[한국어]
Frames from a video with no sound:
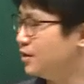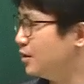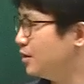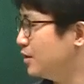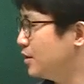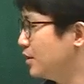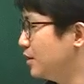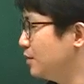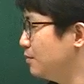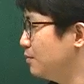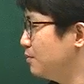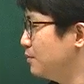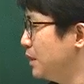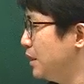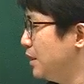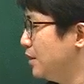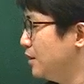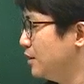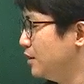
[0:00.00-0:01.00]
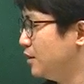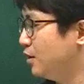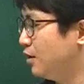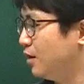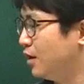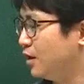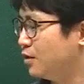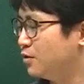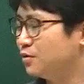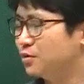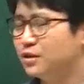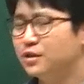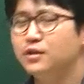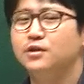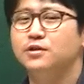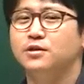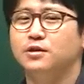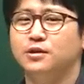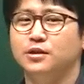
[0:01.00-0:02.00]
저 지금은 연락이 좀
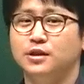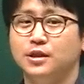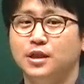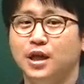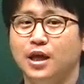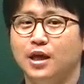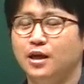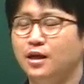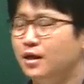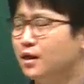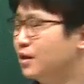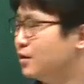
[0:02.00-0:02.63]
끊어졌는데